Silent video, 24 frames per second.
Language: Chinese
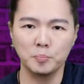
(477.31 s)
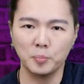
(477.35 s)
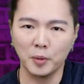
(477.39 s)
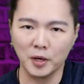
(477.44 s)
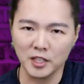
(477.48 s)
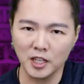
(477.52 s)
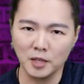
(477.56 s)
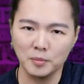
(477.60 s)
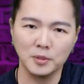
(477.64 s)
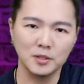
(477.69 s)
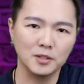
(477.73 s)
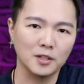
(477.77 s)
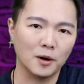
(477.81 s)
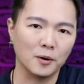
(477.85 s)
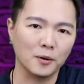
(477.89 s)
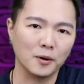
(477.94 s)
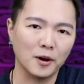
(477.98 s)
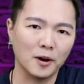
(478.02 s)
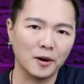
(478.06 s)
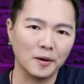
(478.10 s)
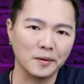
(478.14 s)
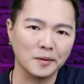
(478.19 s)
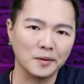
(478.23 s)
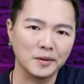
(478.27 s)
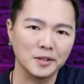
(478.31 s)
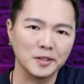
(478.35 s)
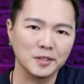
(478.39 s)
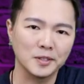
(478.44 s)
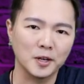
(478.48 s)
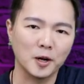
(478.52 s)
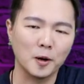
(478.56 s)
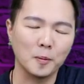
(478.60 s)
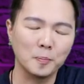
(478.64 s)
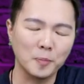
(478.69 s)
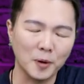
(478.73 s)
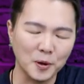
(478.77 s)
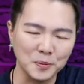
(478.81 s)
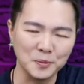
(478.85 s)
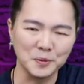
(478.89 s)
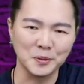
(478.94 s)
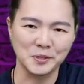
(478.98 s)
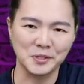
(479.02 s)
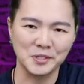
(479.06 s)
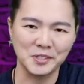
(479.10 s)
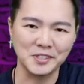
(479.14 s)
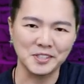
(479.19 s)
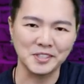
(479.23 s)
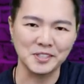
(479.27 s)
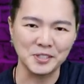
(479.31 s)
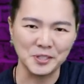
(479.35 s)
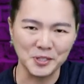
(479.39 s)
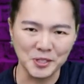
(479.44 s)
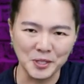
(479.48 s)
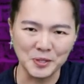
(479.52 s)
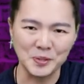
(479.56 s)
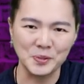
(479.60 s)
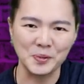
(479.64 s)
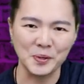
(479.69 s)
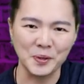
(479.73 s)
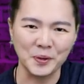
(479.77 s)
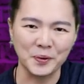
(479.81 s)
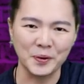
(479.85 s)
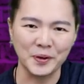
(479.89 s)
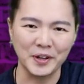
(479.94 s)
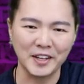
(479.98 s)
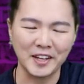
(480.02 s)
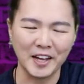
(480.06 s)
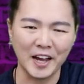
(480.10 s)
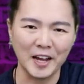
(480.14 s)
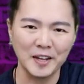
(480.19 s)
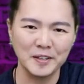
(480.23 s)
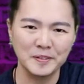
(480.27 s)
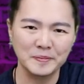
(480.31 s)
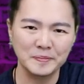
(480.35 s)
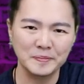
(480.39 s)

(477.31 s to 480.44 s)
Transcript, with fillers: 帮他们祷告，然后帮我自己认罪悔改。